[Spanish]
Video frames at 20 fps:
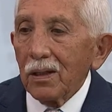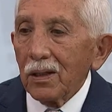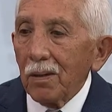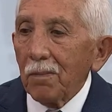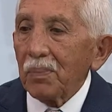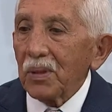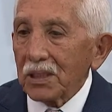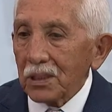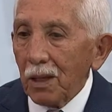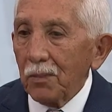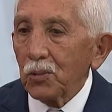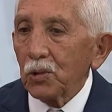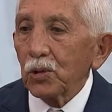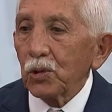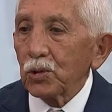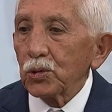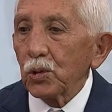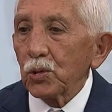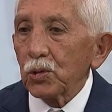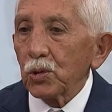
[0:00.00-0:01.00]
Empezamos
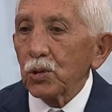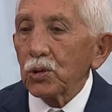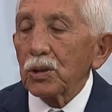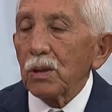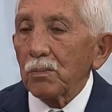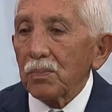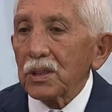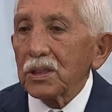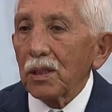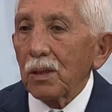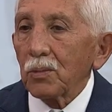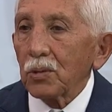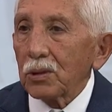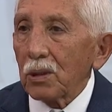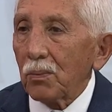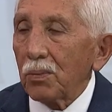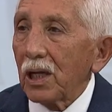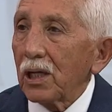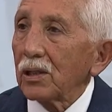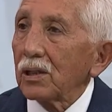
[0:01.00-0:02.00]
nosotros, empezamos
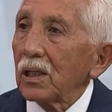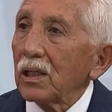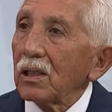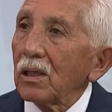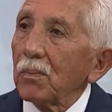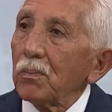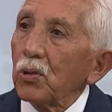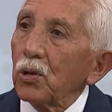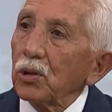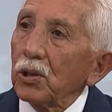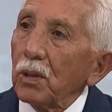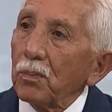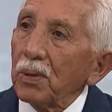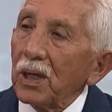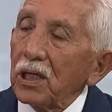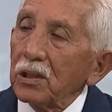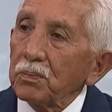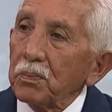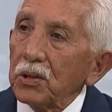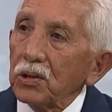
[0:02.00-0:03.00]
a hablar del deporte
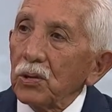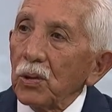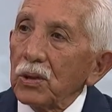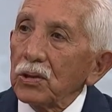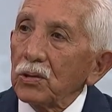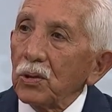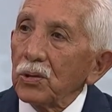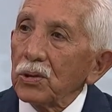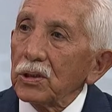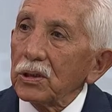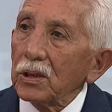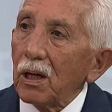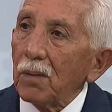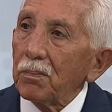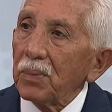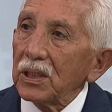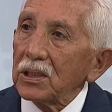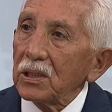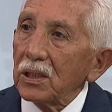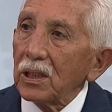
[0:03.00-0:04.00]
para las personas con
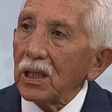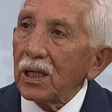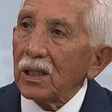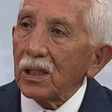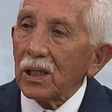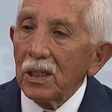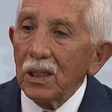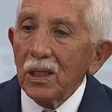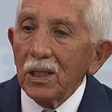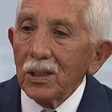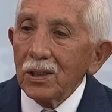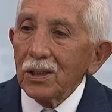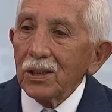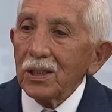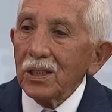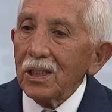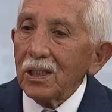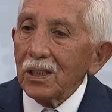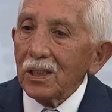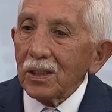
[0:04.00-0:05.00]
discapacidad
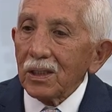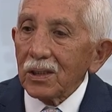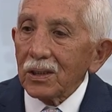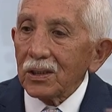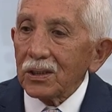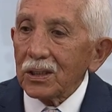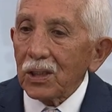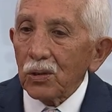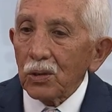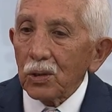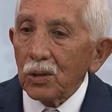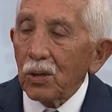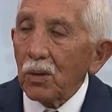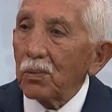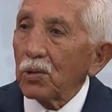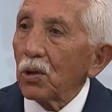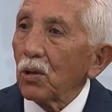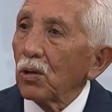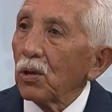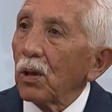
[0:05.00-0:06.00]
y se nos
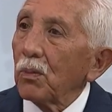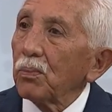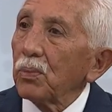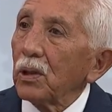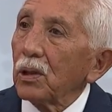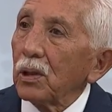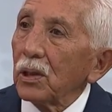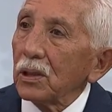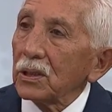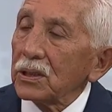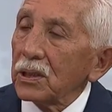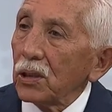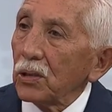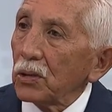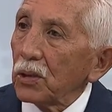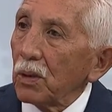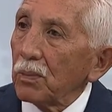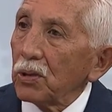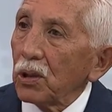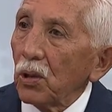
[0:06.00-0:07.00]
abrió, la, se
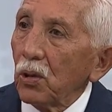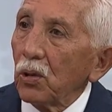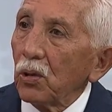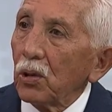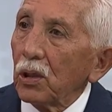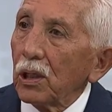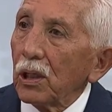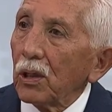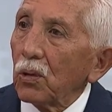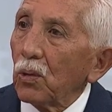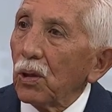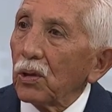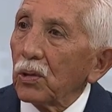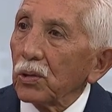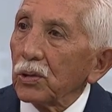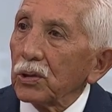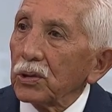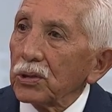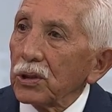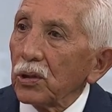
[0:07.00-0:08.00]
nos abrió el
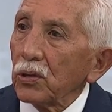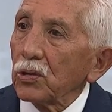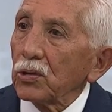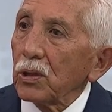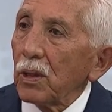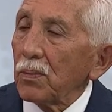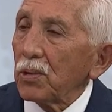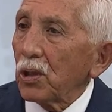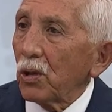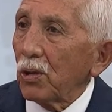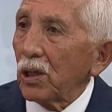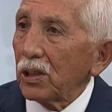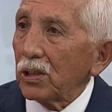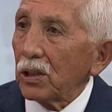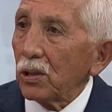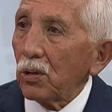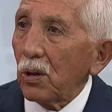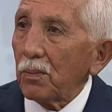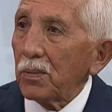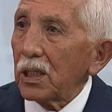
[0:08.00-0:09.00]
Ecuador, se nos abrió
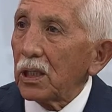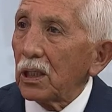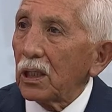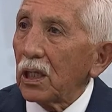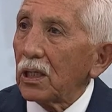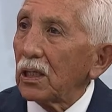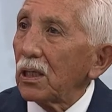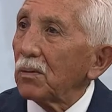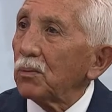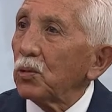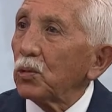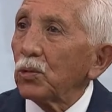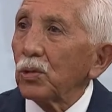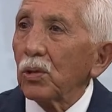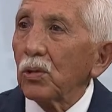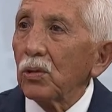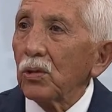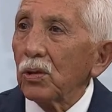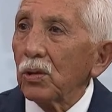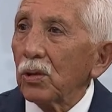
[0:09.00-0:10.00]
Latinoamérica y el
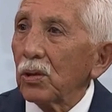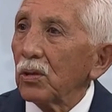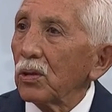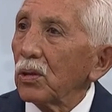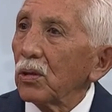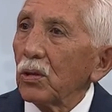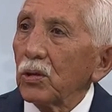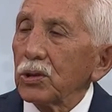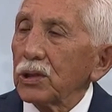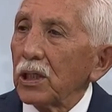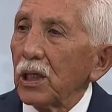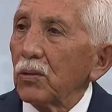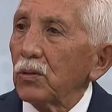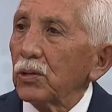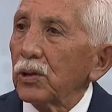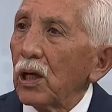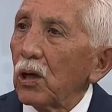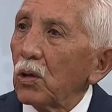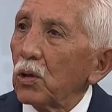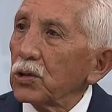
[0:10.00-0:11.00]
mundo. O sea, eh,
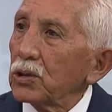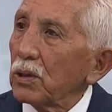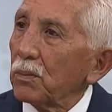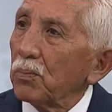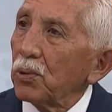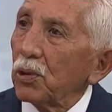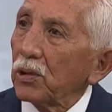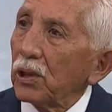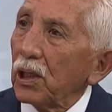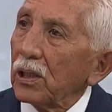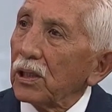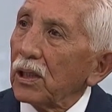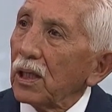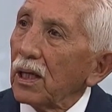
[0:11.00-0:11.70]
una cosa importante.